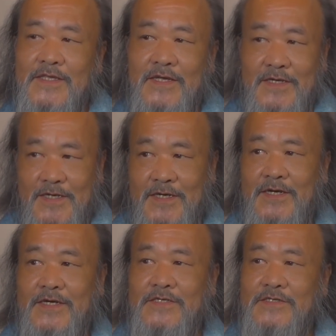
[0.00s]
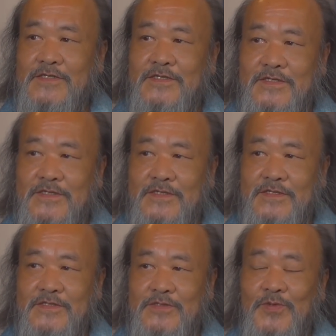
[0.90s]
だから
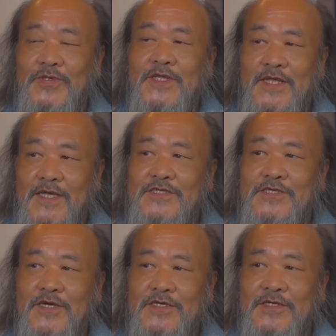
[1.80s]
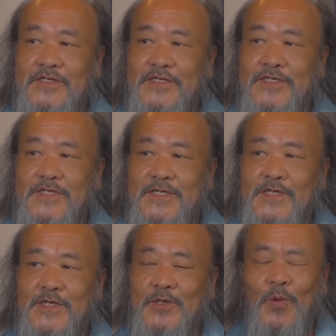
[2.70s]
そこでねじゃあ
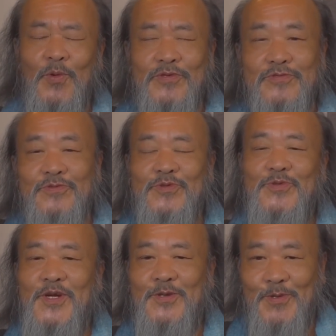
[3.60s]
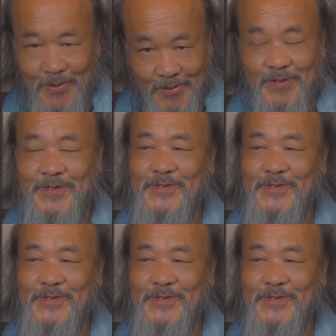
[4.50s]
どういうことなのよと